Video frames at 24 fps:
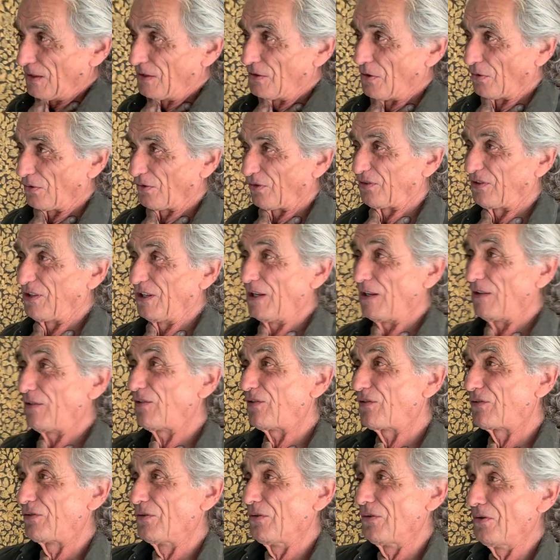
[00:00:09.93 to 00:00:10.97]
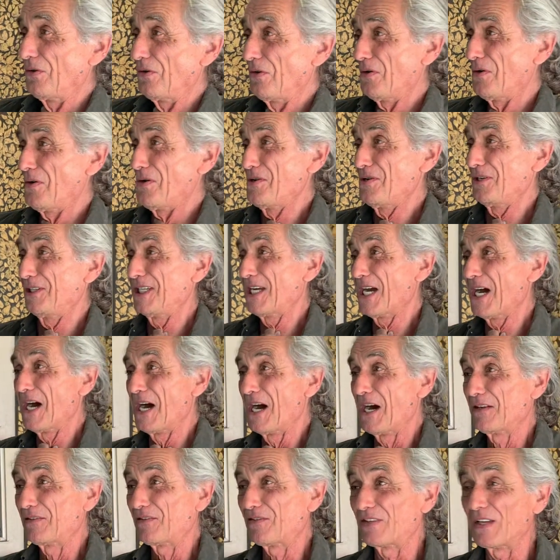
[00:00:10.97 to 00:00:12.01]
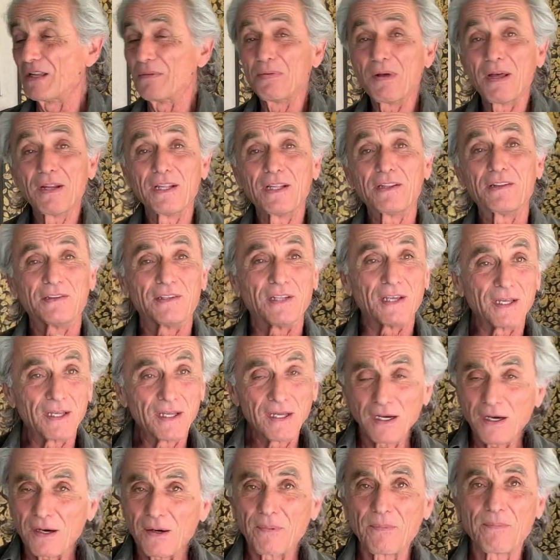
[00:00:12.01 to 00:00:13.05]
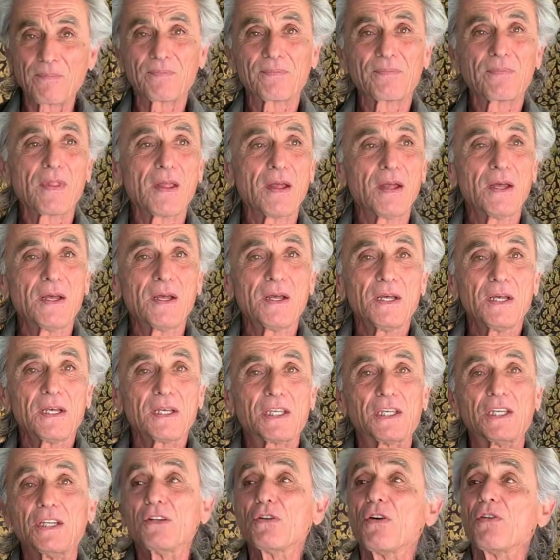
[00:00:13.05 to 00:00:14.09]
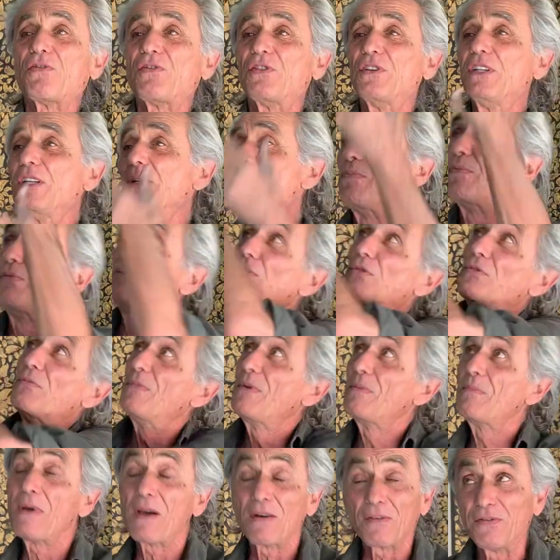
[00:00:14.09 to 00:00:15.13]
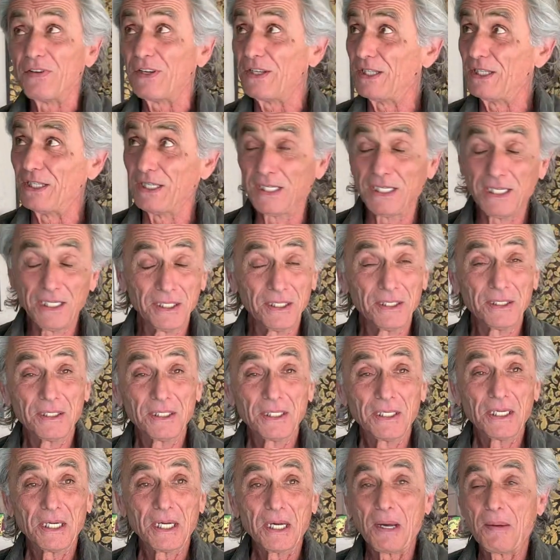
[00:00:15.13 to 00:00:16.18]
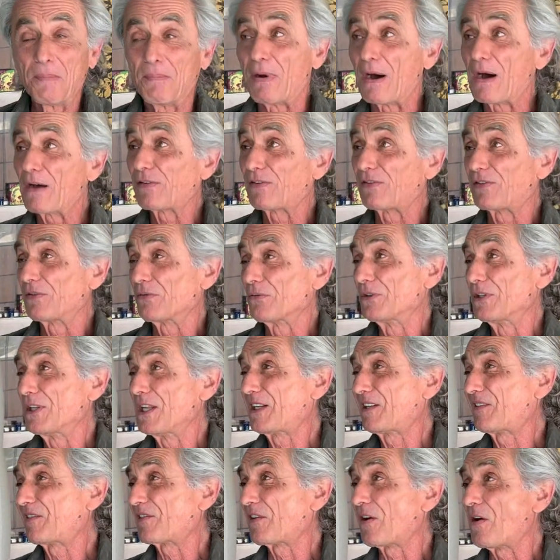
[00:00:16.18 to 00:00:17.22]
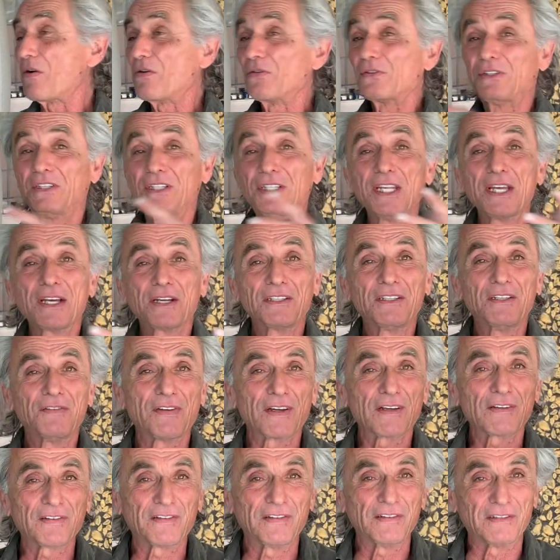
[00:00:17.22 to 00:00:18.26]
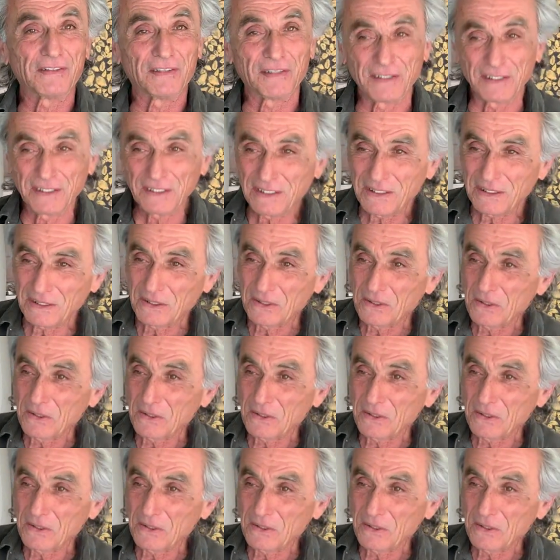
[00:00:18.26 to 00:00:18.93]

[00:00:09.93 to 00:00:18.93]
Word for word: Donc Silesiol, euh, il y a cette planète Terre qui n'en finit plus de m'émerveiller par son extraordinaire diversité.